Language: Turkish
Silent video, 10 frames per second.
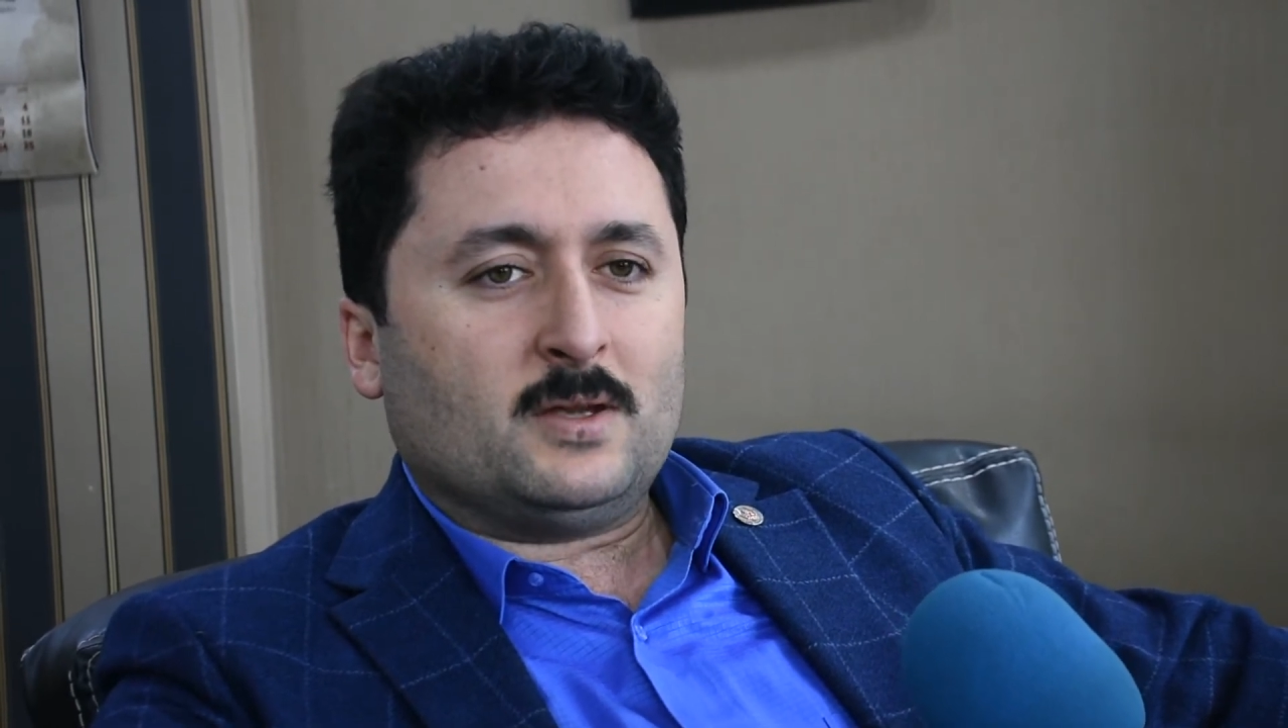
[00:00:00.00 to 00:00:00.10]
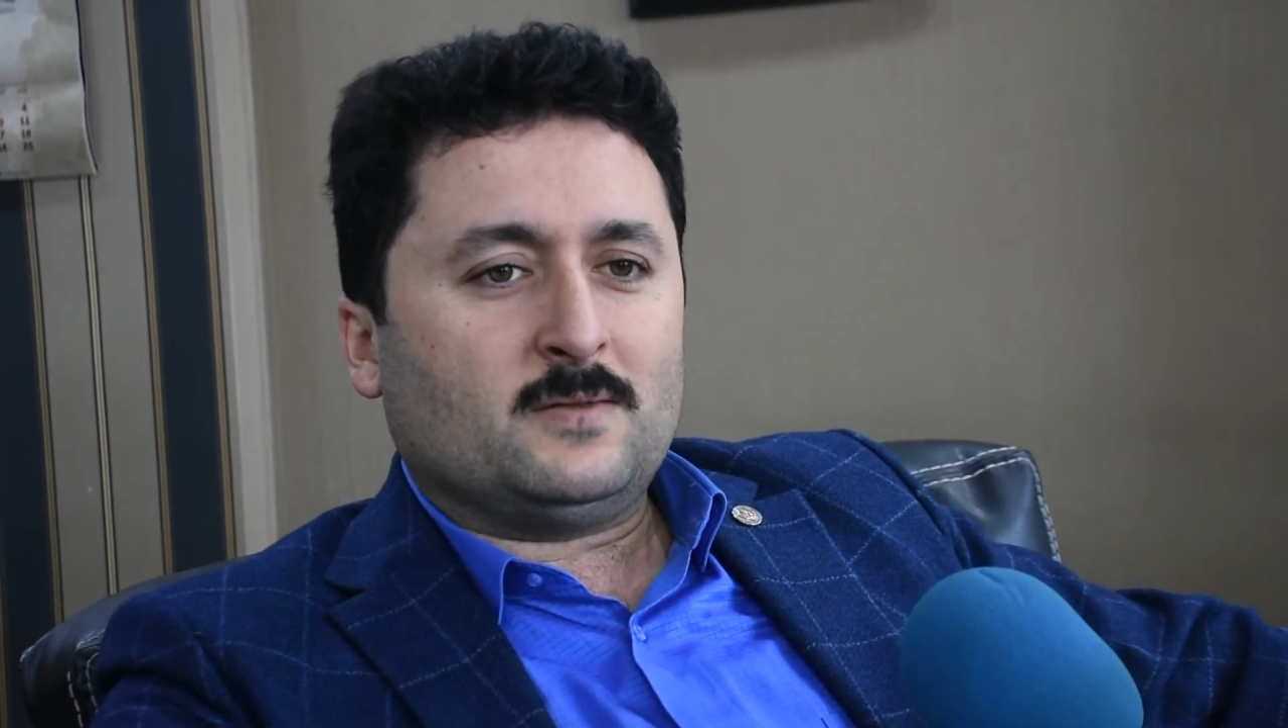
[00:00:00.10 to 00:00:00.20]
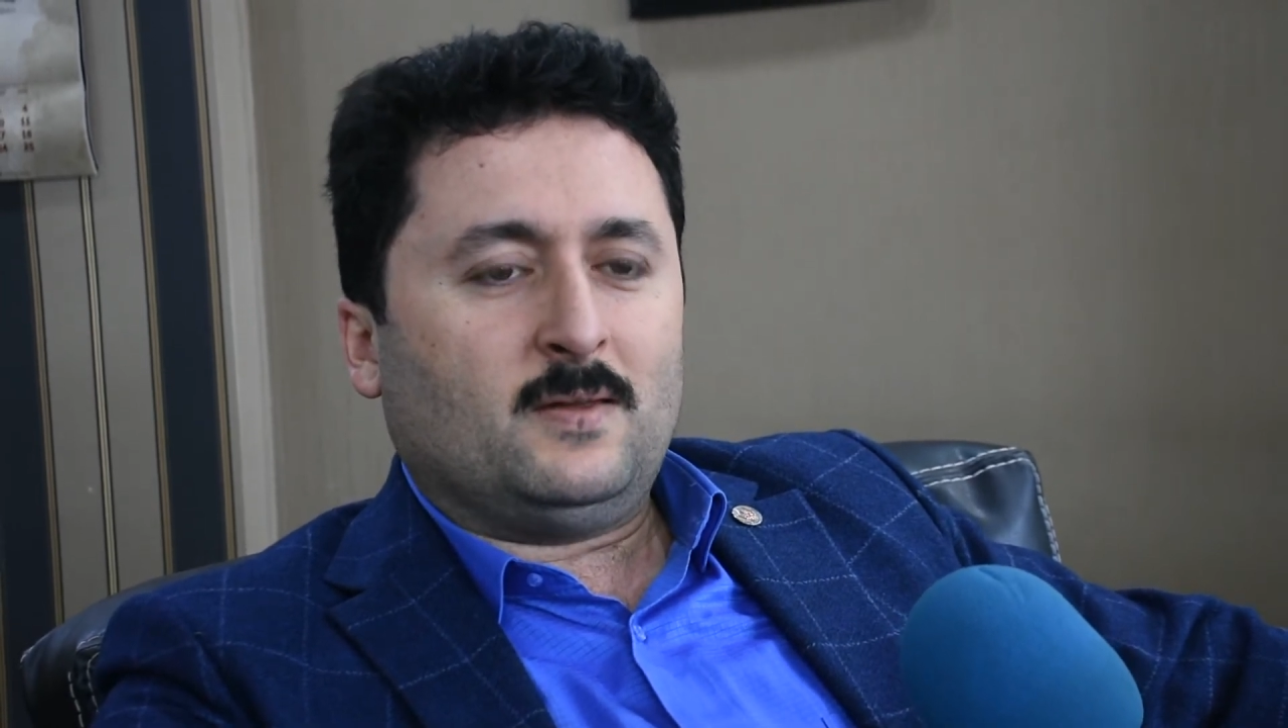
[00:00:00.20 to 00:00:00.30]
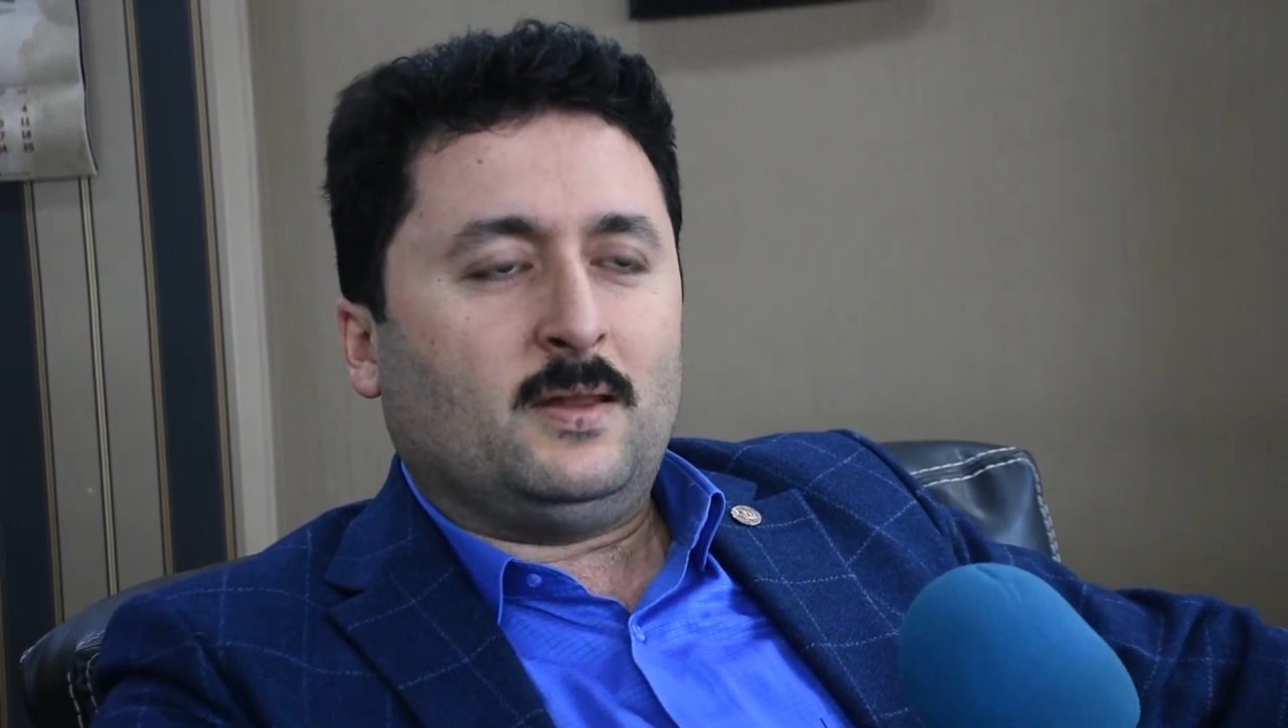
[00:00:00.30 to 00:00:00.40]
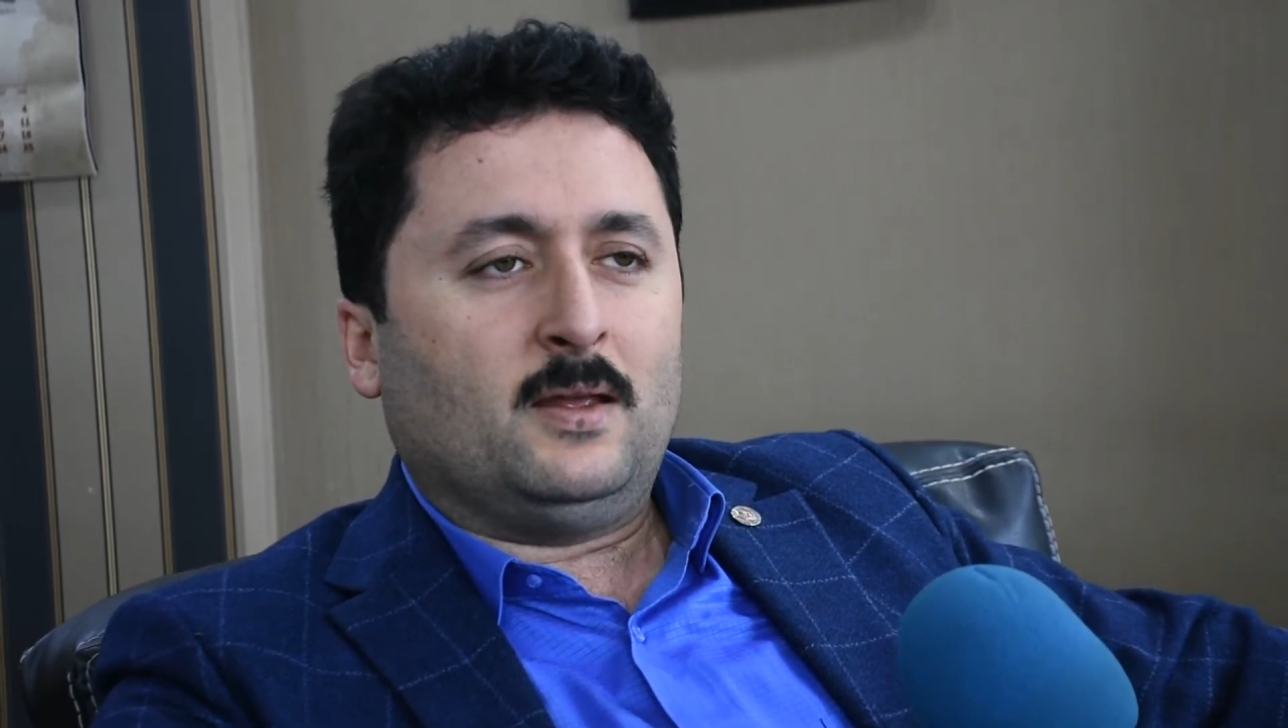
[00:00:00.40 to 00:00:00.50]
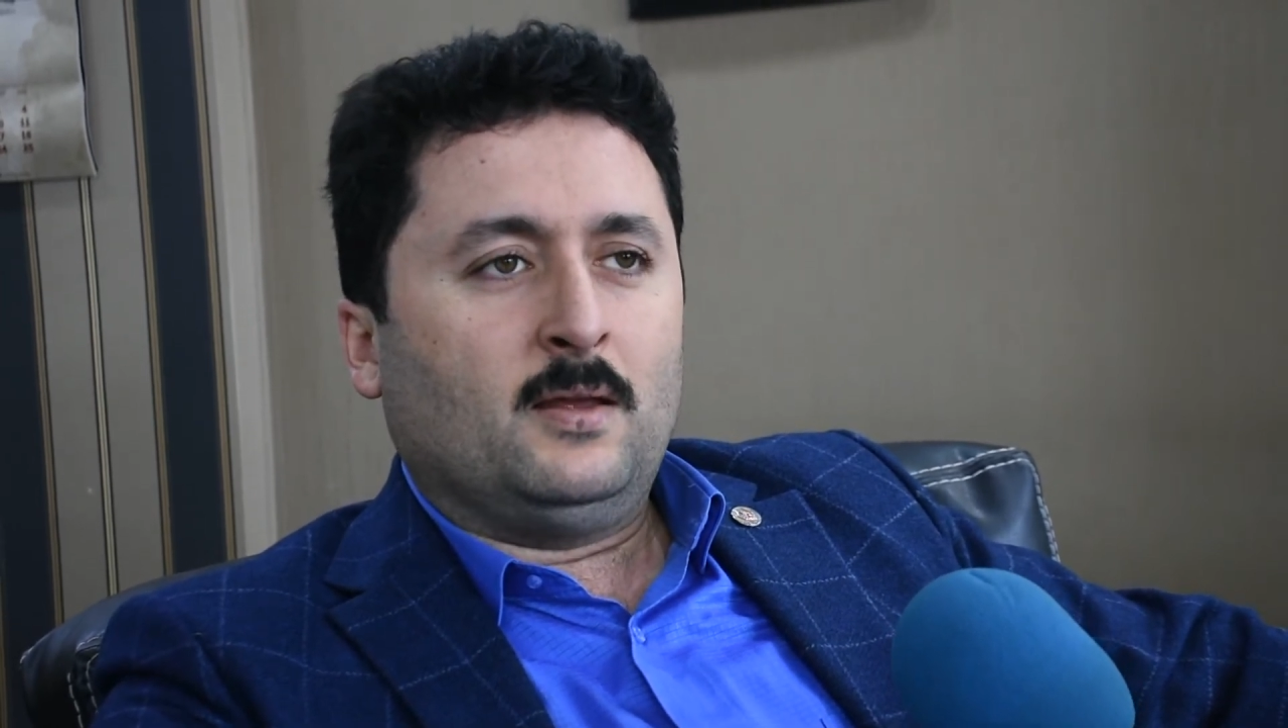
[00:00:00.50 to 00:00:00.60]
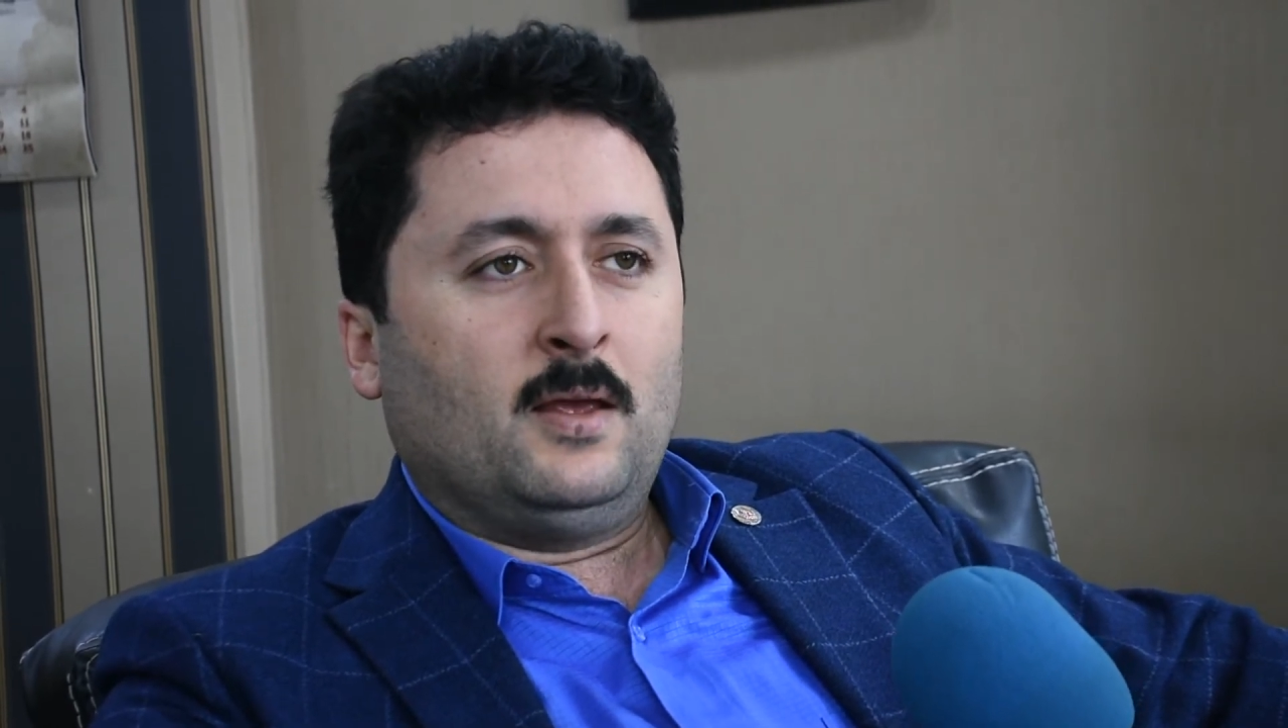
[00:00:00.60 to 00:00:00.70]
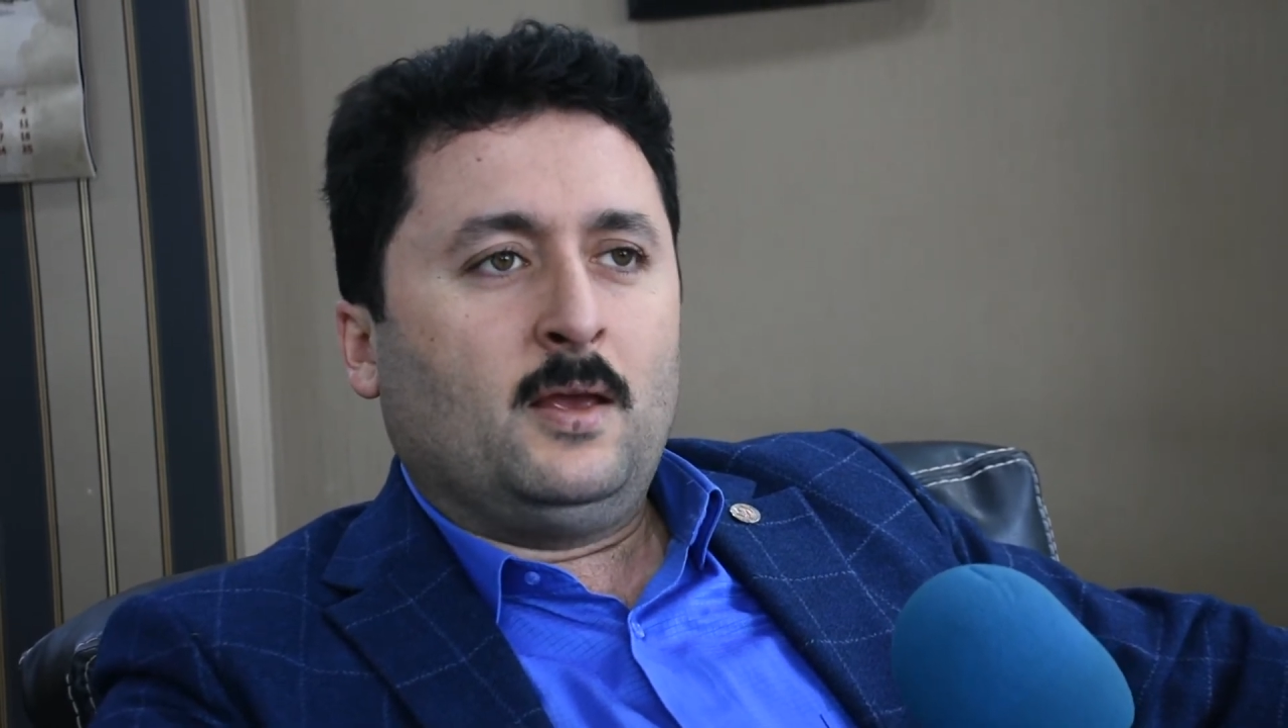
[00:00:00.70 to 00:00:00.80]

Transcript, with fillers: Bahçıvan'la